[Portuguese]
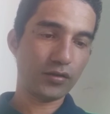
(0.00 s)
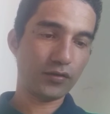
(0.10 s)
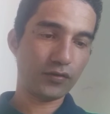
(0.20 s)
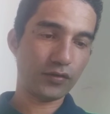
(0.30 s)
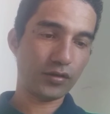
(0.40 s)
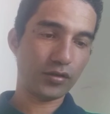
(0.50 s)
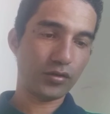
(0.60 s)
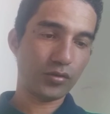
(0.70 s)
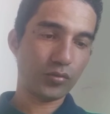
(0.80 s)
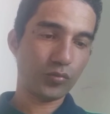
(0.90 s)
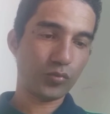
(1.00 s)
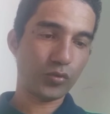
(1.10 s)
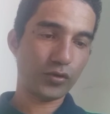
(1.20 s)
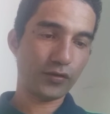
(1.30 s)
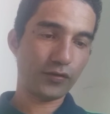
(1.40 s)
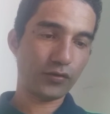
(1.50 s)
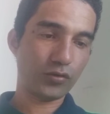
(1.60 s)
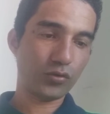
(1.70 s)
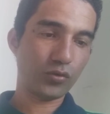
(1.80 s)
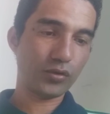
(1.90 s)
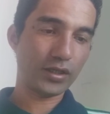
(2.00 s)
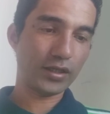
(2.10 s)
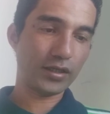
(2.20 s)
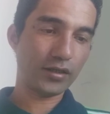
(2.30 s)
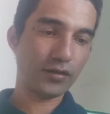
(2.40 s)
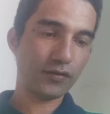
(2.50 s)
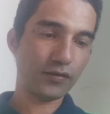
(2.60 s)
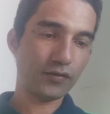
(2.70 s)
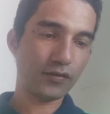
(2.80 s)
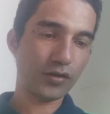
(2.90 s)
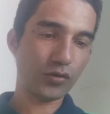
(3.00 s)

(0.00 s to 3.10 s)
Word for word: Se, pois, toda a igreja se